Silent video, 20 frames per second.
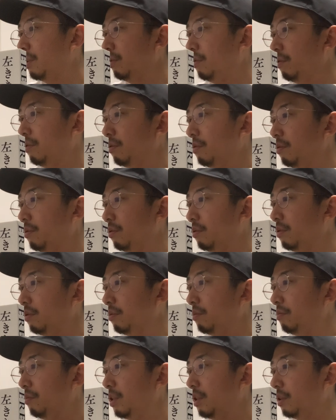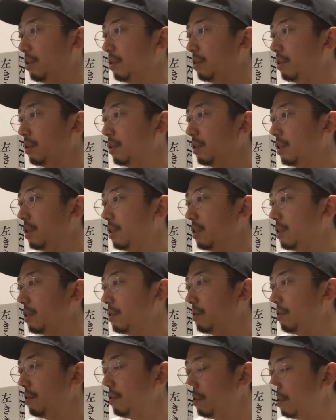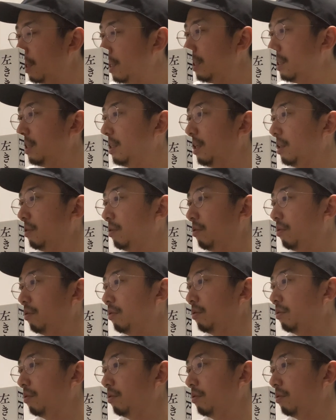どまあそれぐらいあの